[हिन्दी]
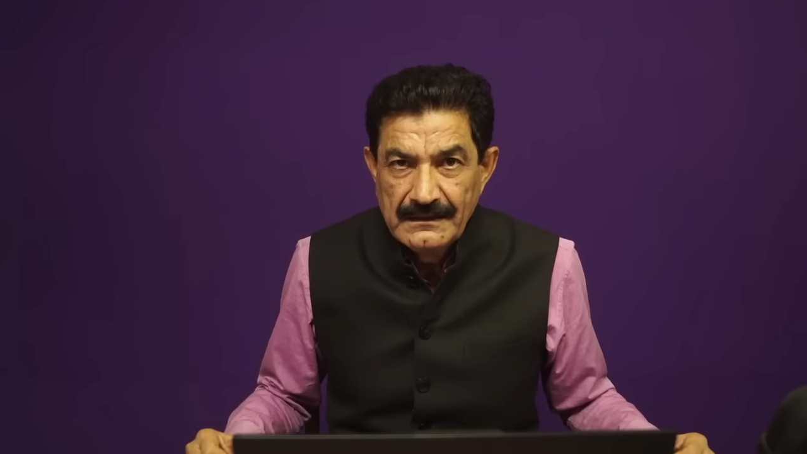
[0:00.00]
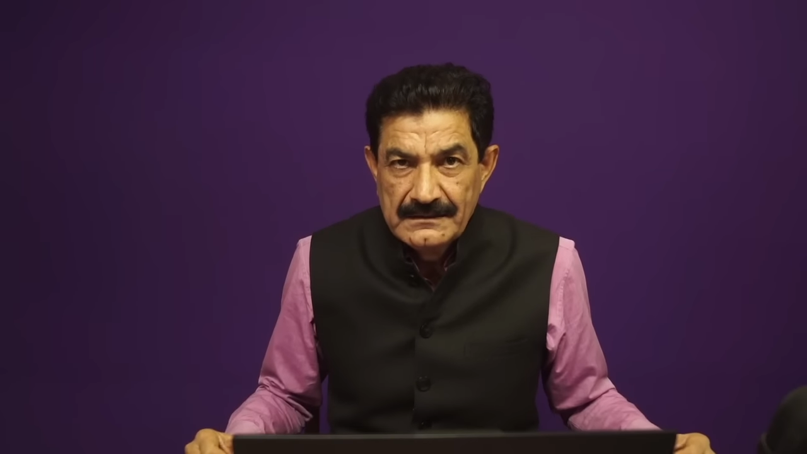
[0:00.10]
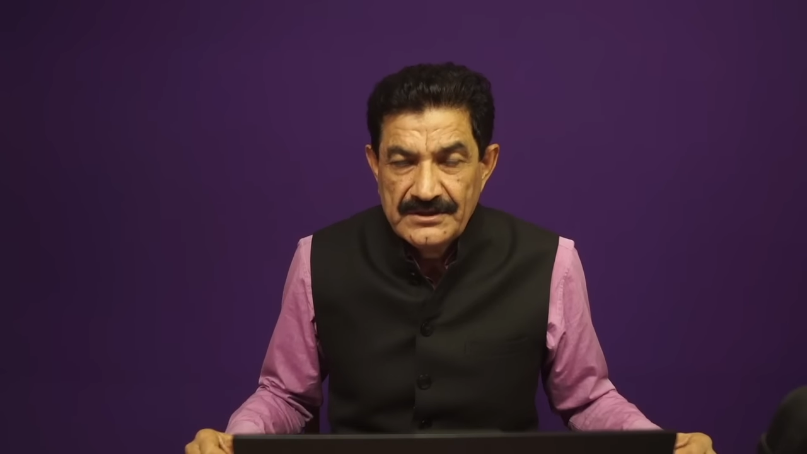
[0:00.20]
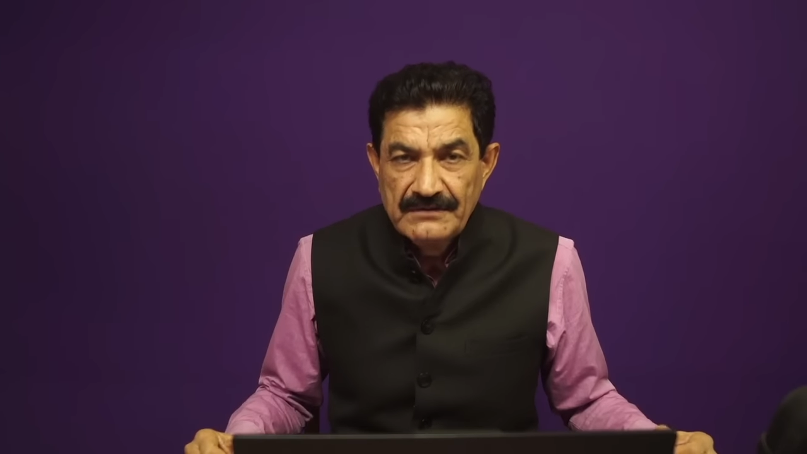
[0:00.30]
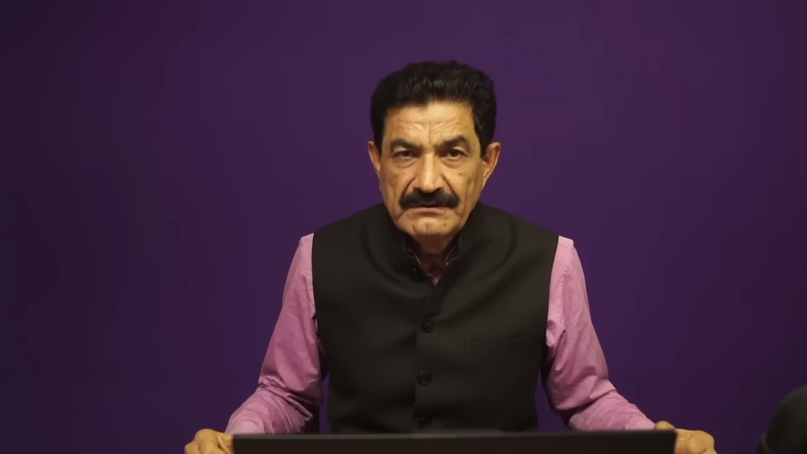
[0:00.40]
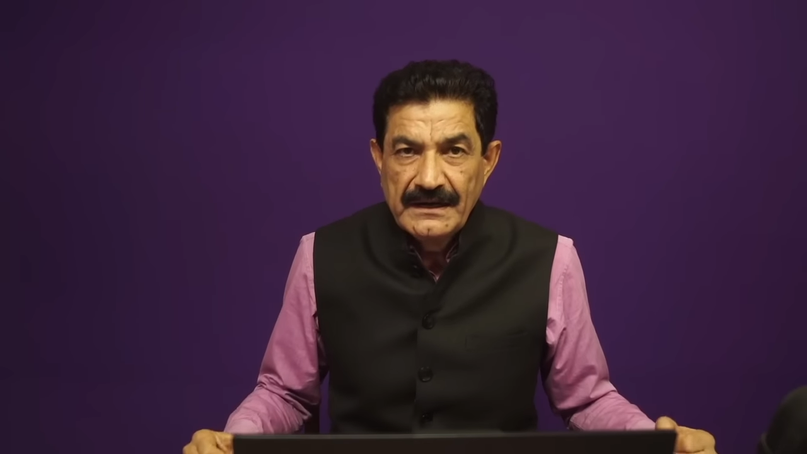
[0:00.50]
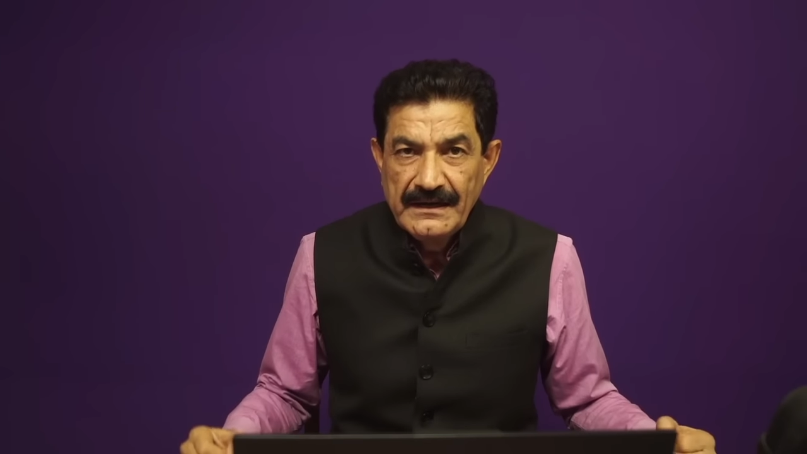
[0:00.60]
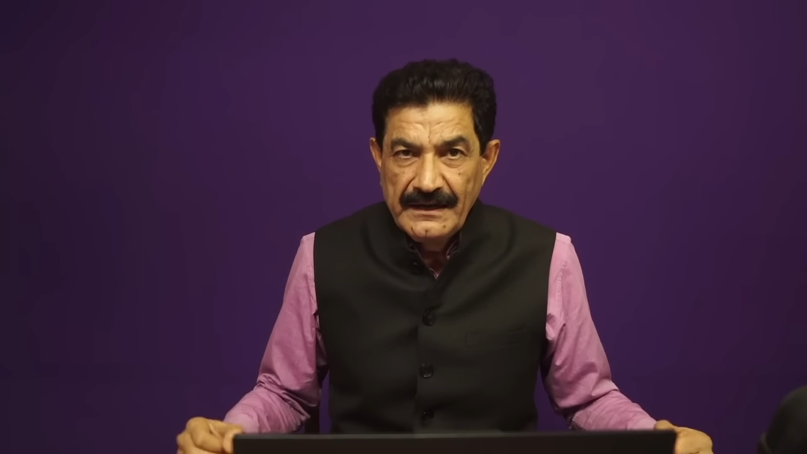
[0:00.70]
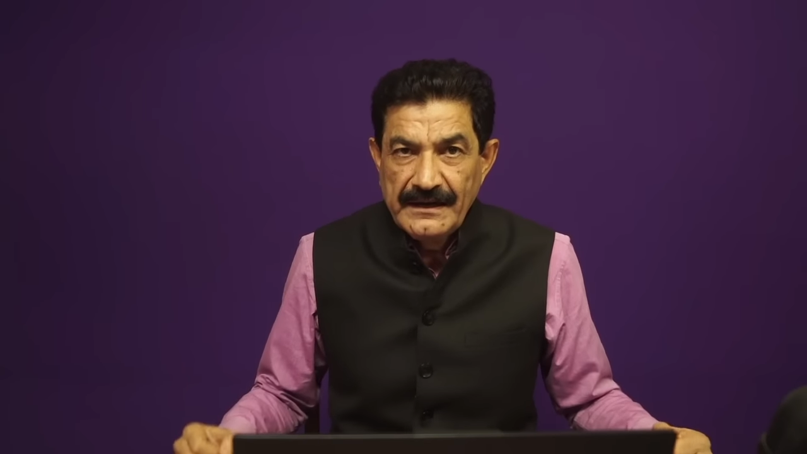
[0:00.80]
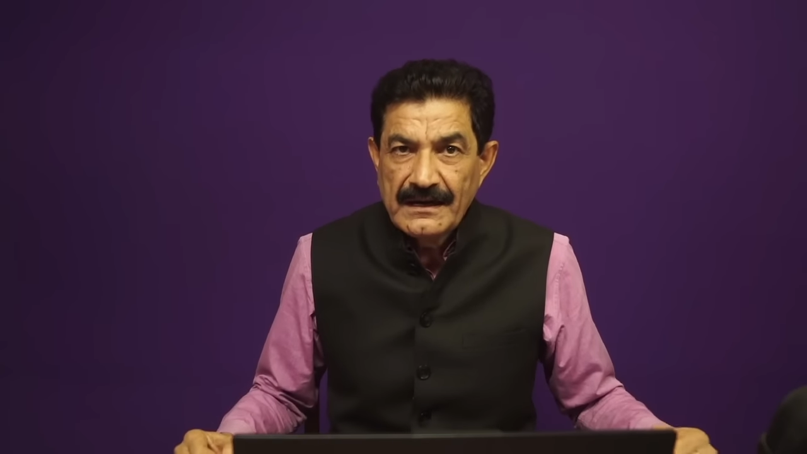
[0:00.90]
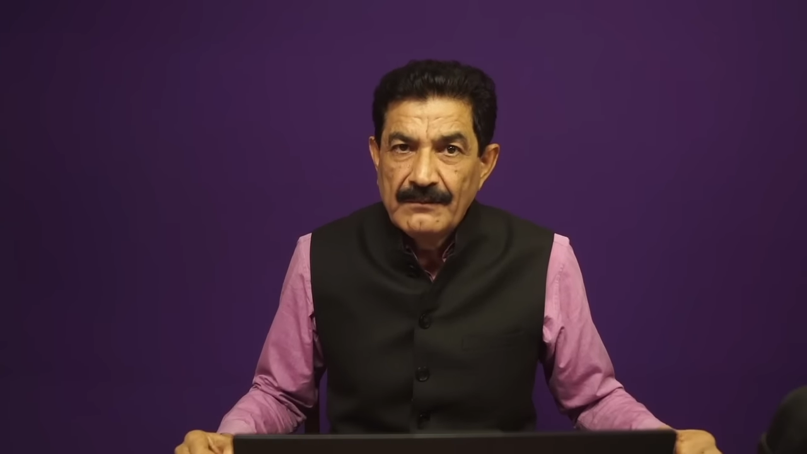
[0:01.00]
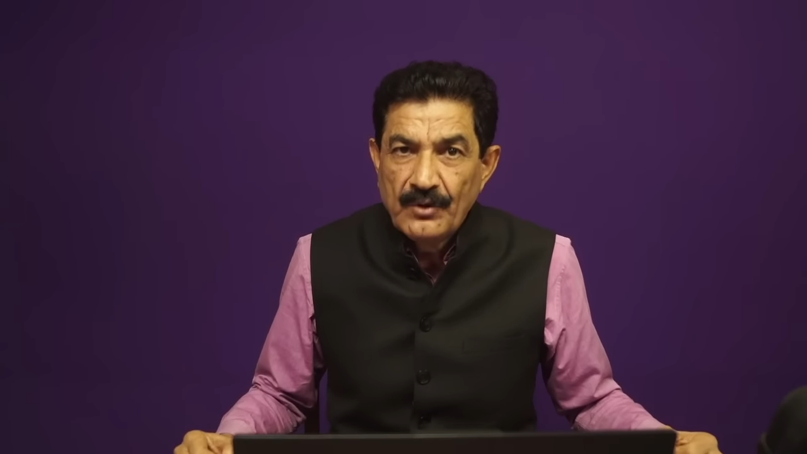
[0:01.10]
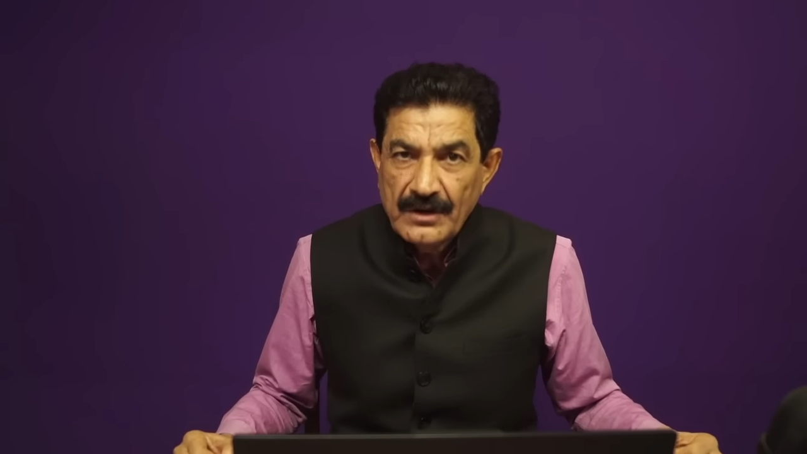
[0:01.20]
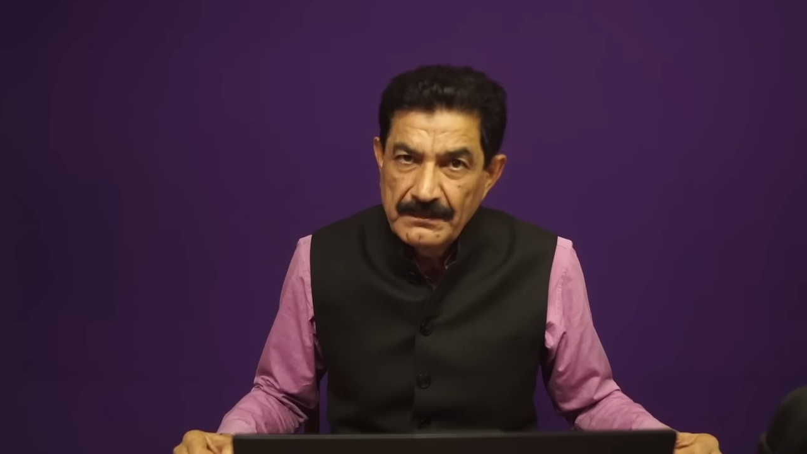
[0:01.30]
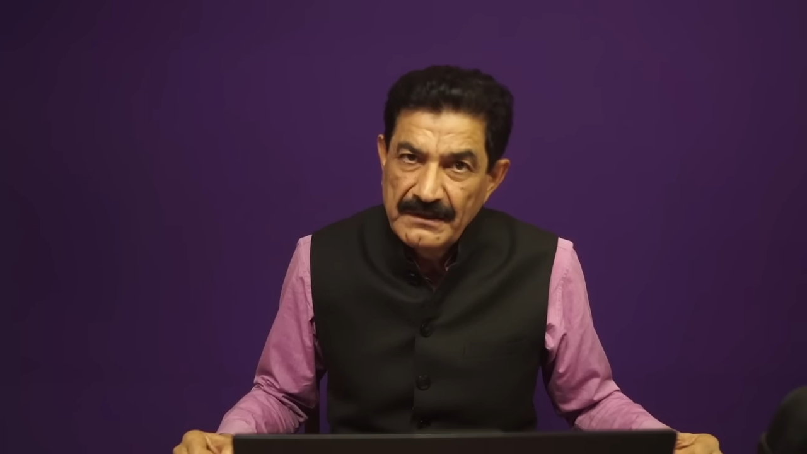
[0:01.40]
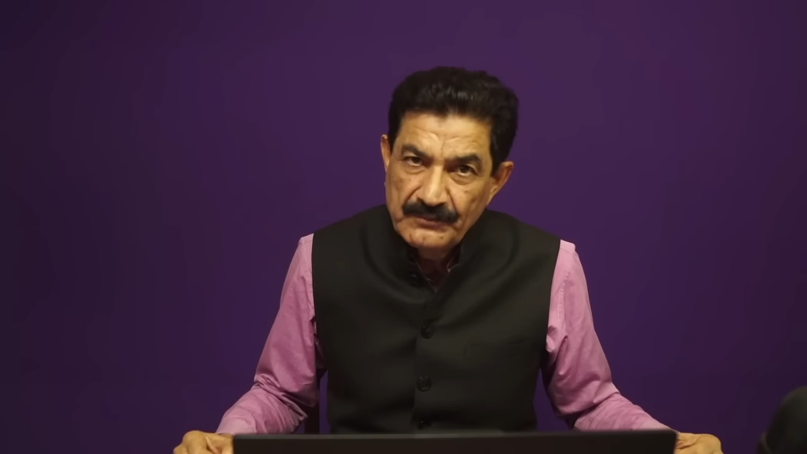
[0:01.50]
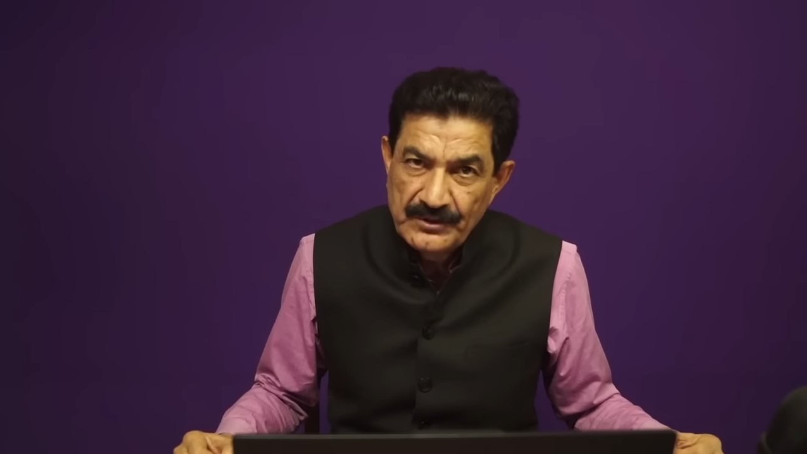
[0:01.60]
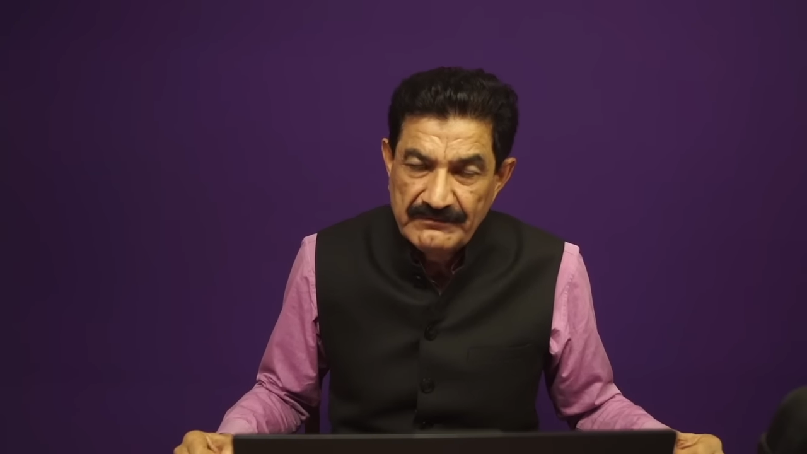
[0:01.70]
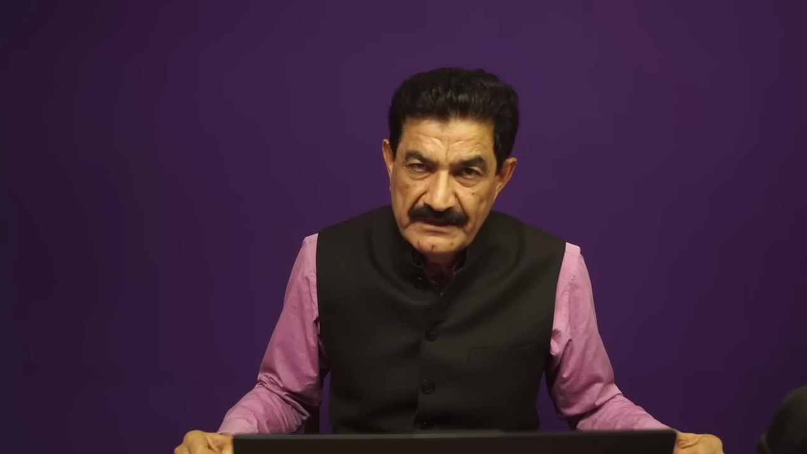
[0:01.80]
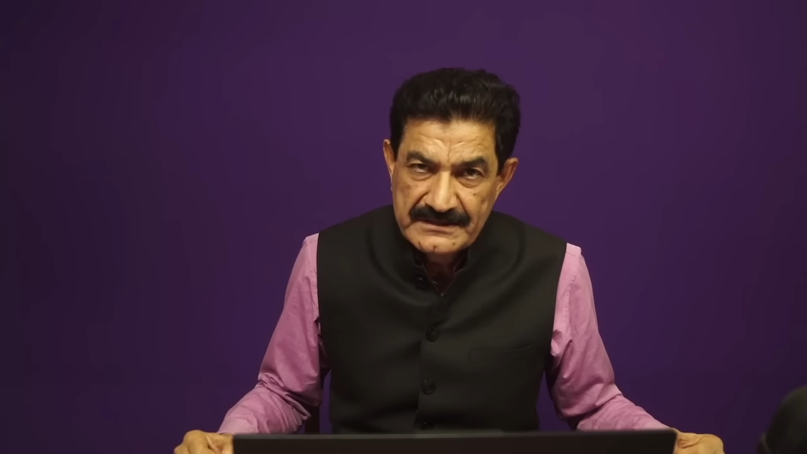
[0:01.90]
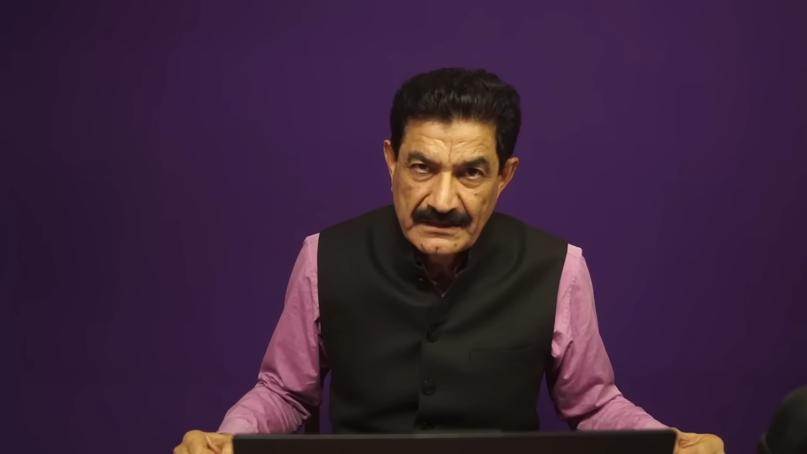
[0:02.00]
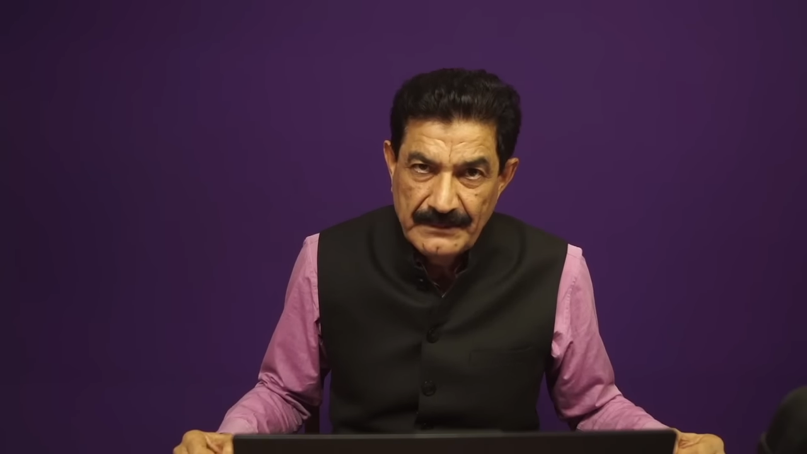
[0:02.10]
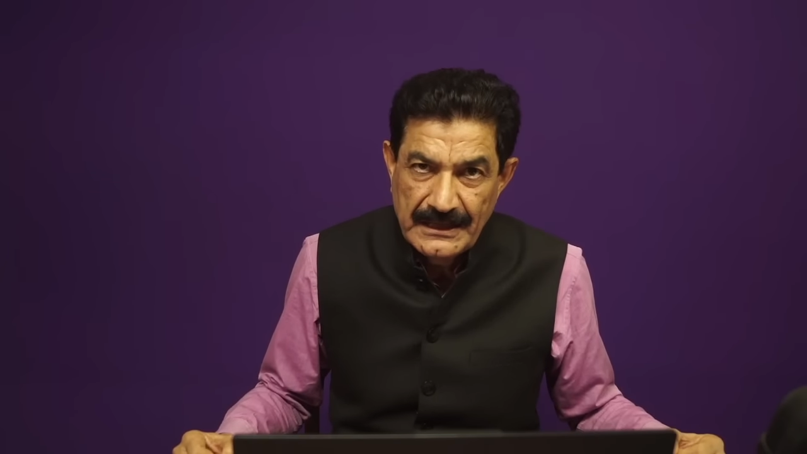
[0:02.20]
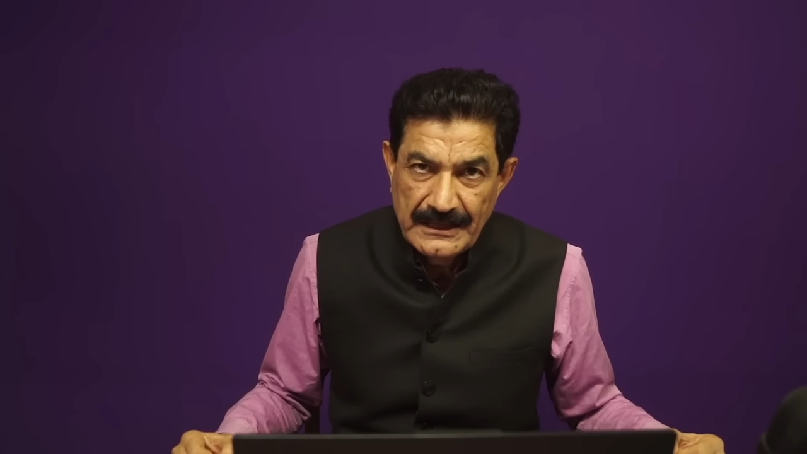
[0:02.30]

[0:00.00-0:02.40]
जीवन लेने का मौका भी मुझे वहीं से मिला